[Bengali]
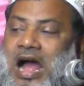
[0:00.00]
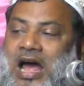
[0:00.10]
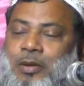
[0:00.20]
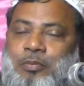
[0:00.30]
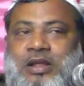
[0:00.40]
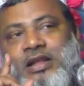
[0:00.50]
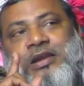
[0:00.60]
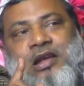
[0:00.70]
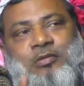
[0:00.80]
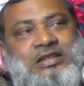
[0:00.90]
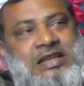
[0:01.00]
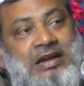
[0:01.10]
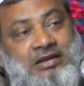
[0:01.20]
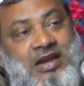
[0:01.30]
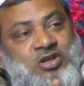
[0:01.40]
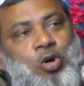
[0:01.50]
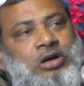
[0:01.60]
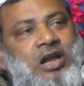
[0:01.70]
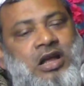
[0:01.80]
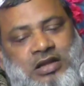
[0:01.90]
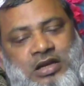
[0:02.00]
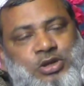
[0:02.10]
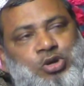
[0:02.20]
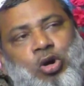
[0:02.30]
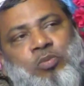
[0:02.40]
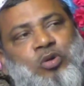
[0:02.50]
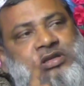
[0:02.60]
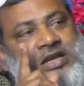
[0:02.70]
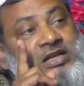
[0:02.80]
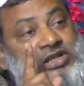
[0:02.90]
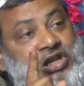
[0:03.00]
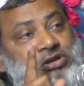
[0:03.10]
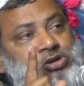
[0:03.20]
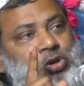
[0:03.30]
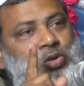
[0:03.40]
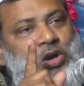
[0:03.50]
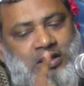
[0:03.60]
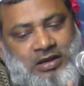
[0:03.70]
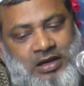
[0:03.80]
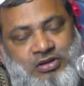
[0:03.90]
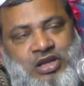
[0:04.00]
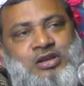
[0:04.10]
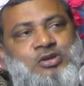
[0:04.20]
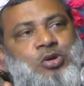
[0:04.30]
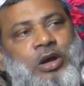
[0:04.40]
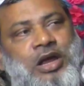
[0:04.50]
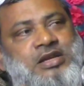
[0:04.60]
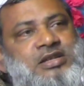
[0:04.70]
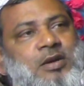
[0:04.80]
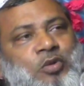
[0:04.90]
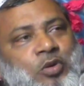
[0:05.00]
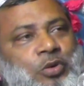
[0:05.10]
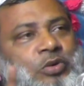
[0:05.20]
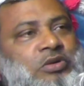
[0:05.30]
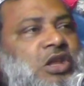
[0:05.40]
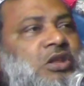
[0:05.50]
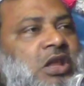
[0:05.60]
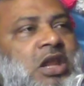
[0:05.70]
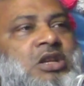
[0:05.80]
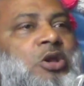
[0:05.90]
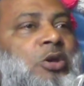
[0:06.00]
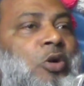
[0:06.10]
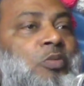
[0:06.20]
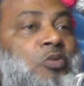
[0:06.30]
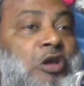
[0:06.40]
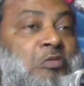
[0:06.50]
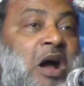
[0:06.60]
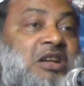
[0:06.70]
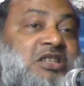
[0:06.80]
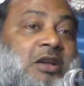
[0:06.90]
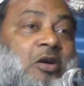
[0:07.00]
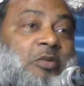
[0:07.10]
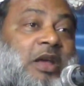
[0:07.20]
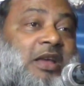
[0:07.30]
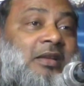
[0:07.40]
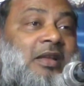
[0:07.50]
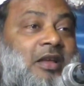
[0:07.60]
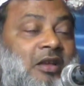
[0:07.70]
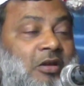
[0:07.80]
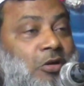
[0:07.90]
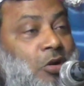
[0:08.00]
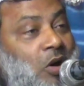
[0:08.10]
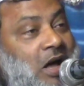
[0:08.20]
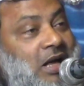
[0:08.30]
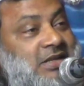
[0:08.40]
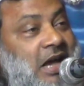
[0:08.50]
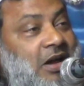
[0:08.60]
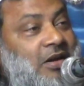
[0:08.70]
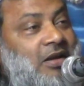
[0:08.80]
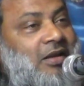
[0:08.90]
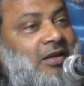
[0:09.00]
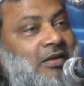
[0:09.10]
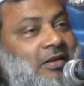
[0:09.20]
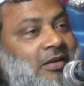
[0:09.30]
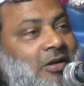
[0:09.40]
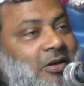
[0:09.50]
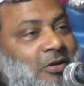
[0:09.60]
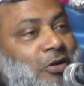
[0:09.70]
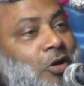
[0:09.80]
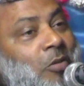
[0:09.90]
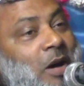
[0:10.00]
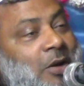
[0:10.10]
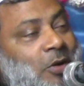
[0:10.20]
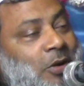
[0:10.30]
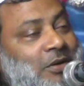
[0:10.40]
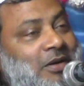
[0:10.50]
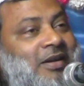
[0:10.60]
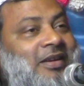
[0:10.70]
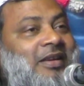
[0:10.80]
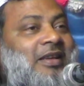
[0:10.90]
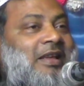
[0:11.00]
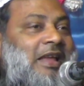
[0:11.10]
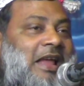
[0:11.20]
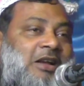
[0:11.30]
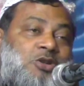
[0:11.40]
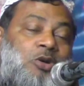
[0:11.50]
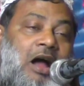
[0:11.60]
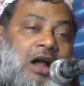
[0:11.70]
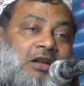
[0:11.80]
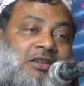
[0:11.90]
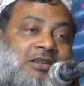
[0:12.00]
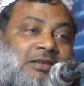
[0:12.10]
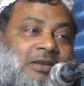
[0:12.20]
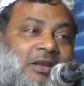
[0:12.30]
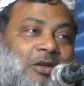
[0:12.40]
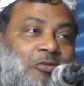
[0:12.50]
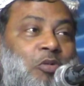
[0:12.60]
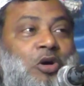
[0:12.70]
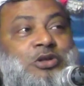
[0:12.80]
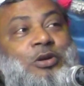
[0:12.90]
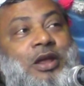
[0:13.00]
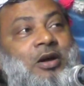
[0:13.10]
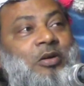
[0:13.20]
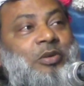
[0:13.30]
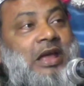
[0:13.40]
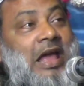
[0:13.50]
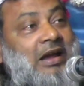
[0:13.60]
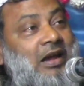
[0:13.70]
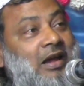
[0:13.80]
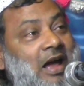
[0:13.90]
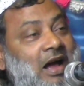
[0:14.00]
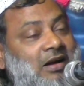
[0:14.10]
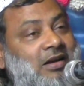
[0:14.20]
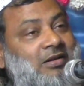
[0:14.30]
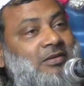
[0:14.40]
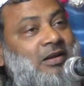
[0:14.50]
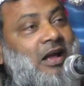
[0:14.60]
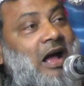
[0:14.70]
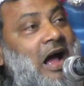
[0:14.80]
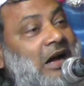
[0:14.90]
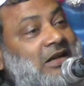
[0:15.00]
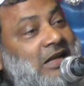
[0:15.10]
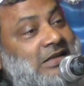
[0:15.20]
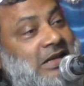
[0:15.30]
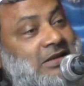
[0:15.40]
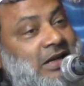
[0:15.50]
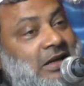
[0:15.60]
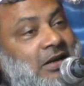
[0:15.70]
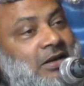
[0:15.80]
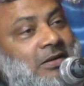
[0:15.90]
আর বেতের নামাজ একটা ছটা তাহলে ছ পঞ্চাশ তিনশো তাহলে তিনশো কে হিসাব করুন তিন তিরিশ নব্বই মাসে হবে ন হাজার নবারণ একশো আট বছরে হবে এক লাখ আট হাজার টাকা